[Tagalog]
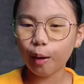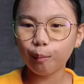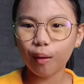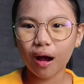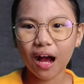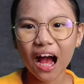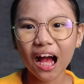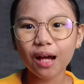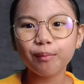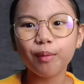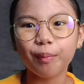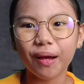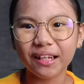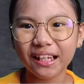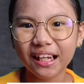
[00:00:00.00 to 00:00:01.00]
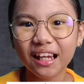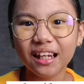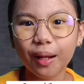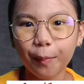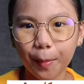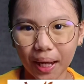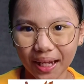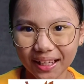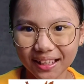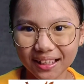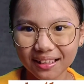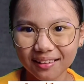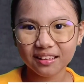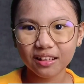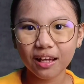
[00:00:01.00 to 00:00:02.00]
Ang mga kababaihan naman
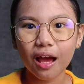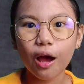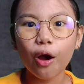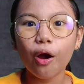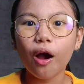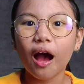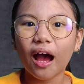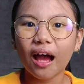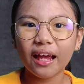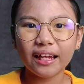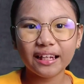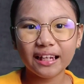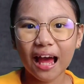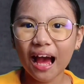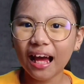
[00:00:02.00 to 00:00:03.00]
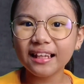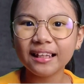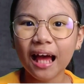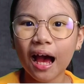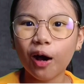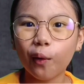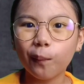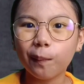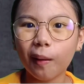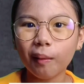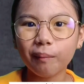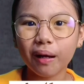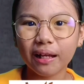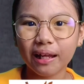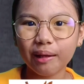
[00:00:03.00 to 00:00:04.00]
ay hinahanda
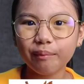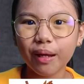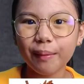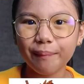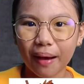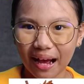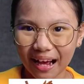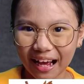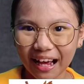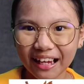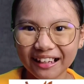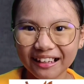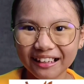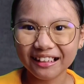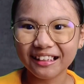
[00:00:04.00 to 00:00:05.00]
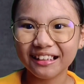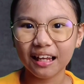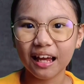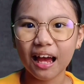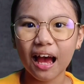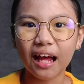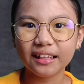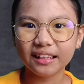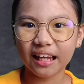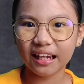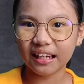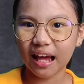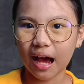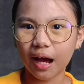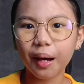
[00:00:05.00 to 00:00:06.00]
upang maging may bahay at
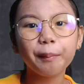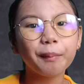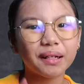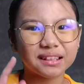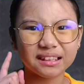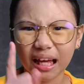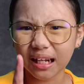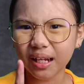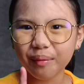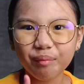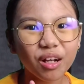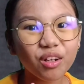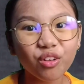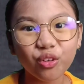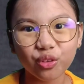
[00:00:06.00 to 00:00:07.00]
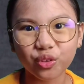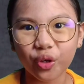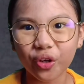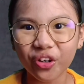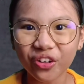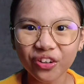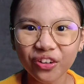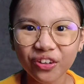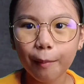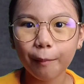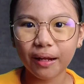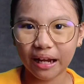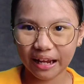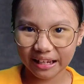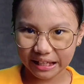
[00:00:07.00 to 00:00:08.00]
kailangang masanay magluto,
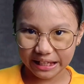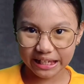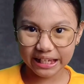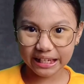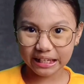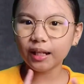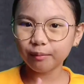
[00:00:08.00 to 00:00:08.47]
manahi